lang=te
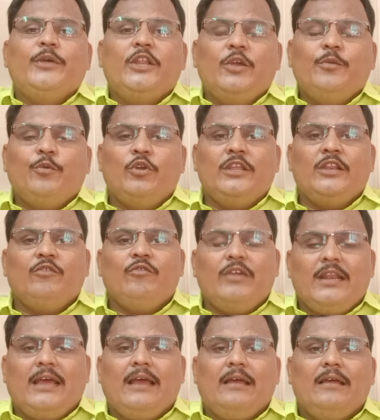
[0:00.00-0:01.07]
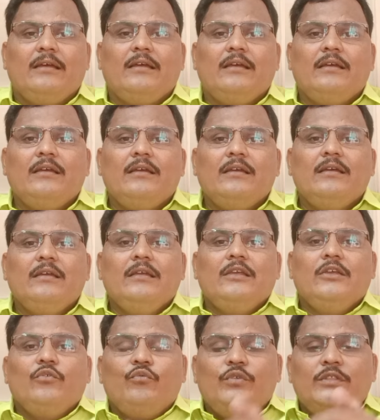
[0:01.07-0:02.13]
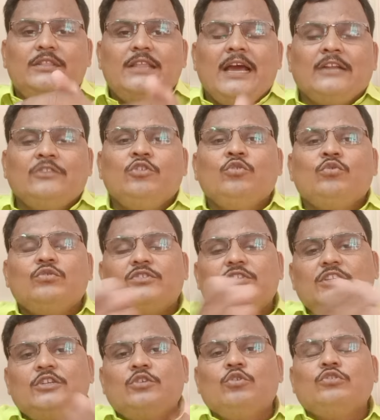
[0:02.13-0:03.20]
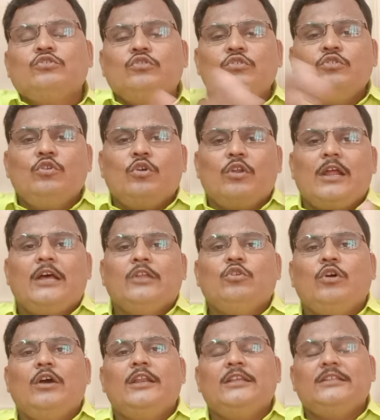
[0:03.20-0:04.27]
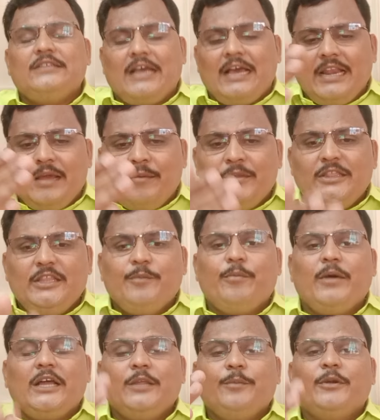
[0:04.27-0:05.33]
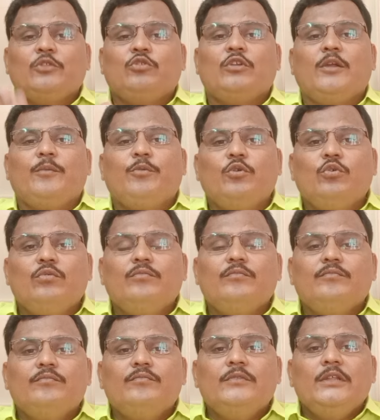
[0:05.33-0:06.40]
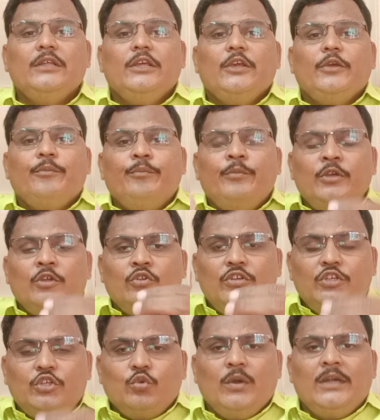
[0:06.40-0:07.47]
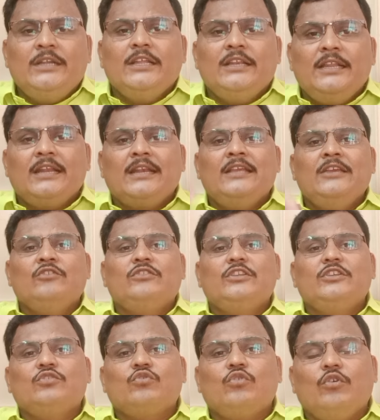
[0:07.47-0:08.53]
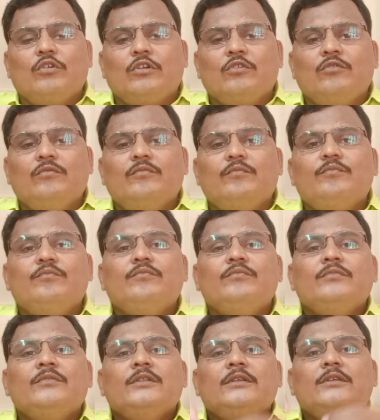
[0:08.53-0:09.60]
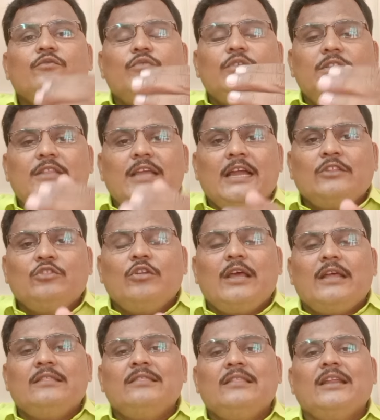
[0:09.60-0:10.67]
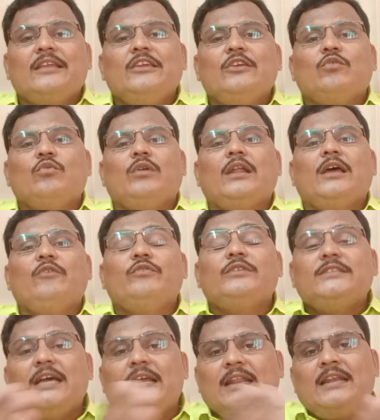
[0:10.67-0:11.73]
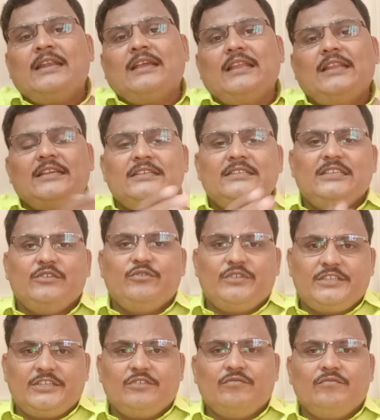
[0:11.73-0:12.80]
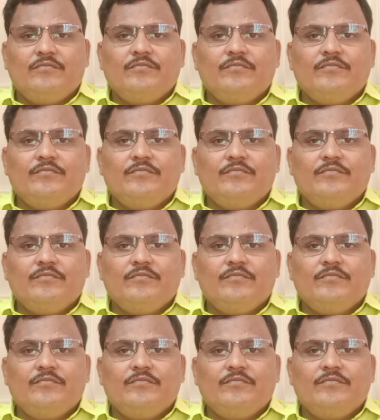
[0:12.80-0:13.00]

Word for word: పెరిగిపోయిన వేళ విద్యార్థులకు సీట్ వస్తుందో రాదో అని చాలామంది బాధపడుతున్నప్పుడు మీరు ఇటువంటి నిర్ణయం తీసుకోవటం విద్యార్థులందరికీ కూడా విచారాన్ని కలిగించే విషయం